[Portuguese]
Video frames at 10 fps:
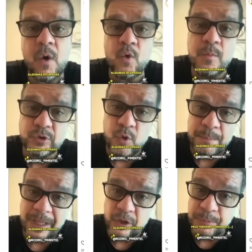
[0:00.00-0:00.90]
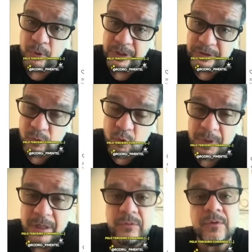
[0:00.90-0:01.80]
algumas ocupadas pelo terceiro
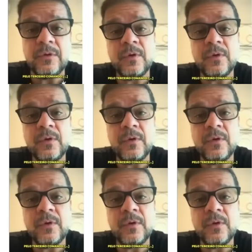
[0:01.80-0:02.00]
comando